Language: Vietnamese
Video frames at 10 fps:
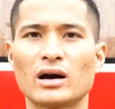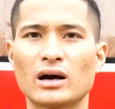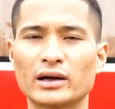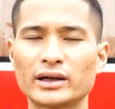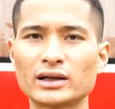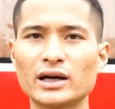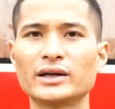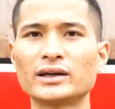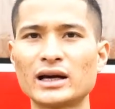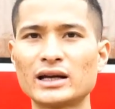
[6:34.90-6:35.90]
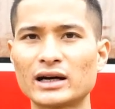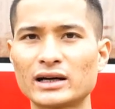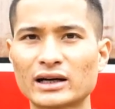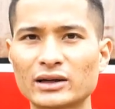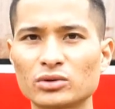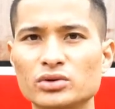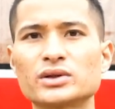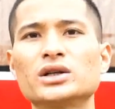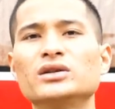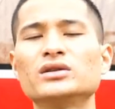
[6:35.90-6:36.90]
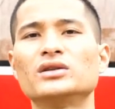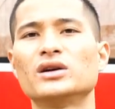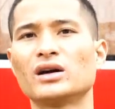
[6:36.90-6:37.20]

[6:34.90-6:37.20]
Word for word: ở ờ, đất nền hay là căn hộ chung cư